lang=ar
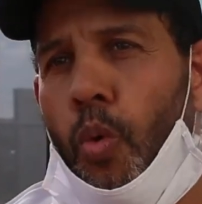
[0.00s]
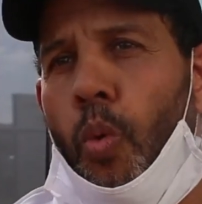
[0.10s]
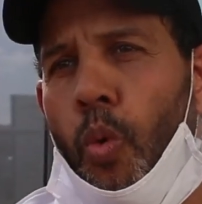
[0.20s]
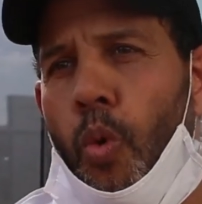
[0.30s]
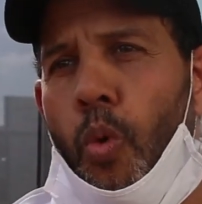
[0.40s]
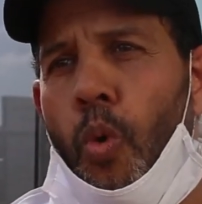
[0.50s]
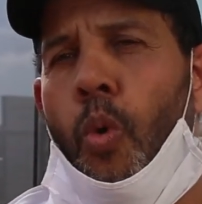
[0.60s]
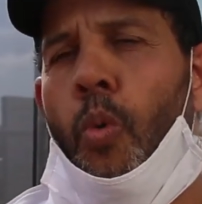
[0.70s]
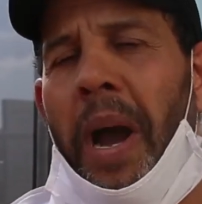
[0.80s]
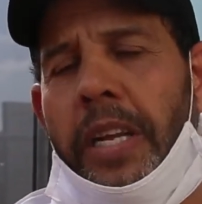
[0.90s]

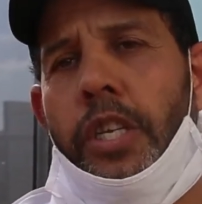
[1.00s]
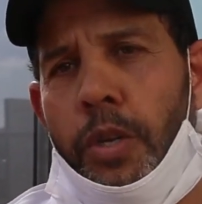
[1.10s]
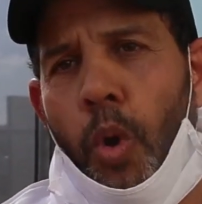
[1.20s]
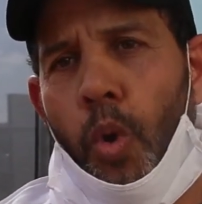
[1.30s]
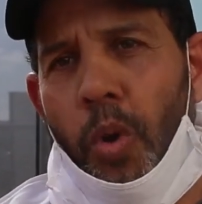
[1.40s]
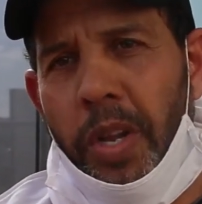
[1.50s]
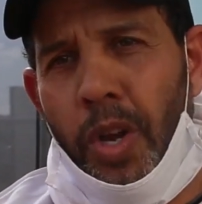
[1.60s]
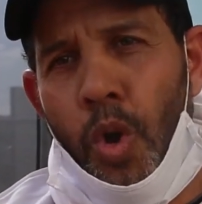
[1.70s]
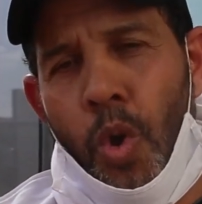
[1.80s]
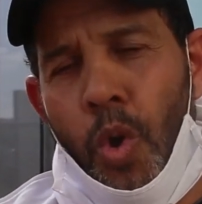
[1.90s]
وما غاديش يبخلوا عليه